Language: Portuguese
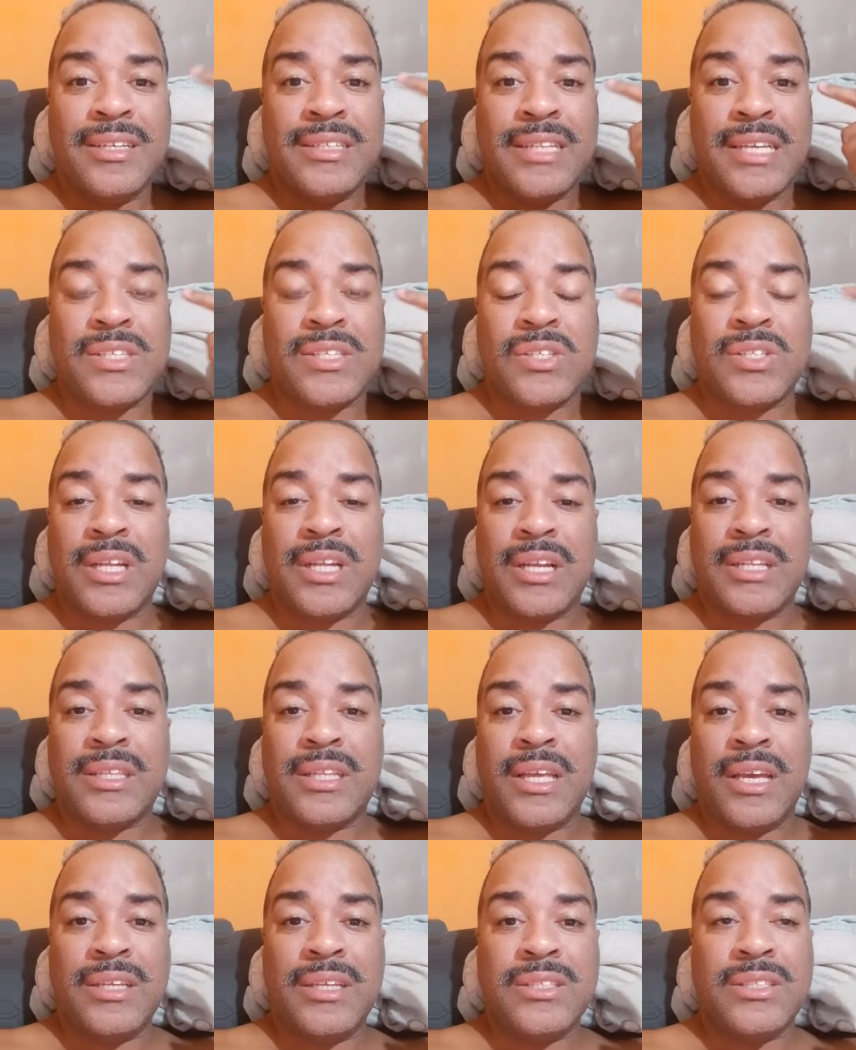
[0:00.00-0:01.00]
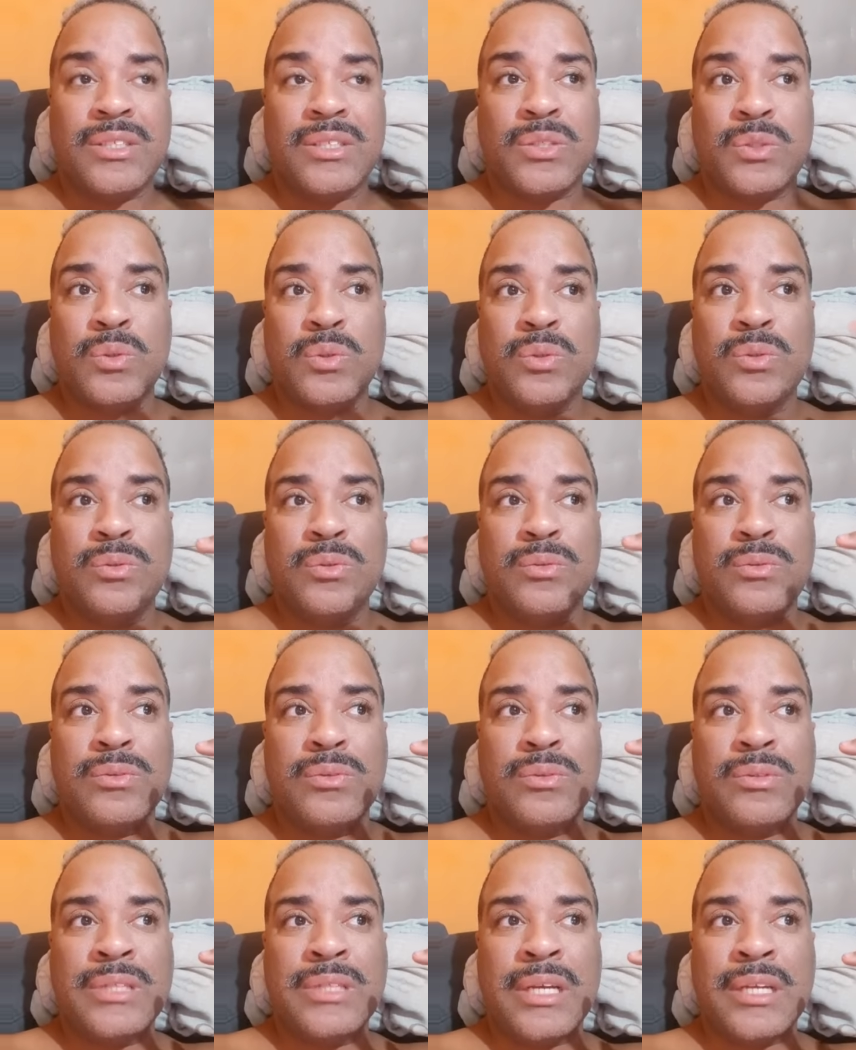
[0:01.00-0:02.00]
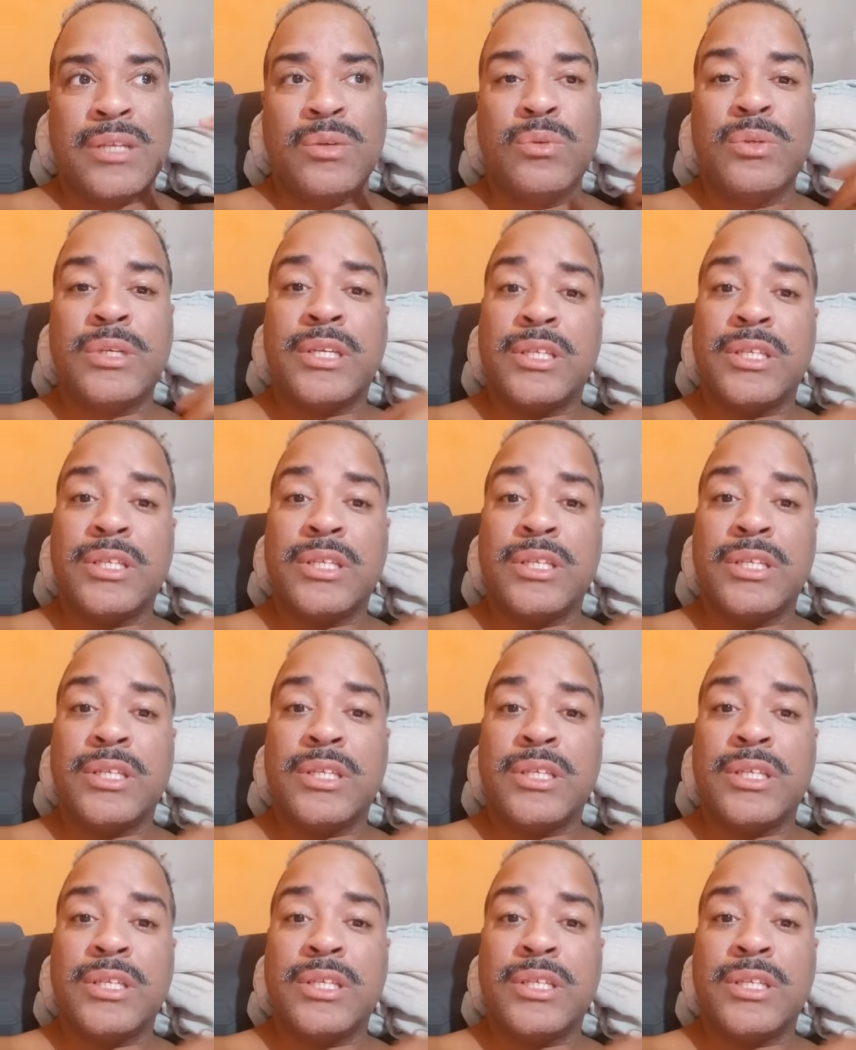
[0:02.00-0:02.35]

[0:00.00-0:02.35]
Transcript: nas estratégias ou naquilo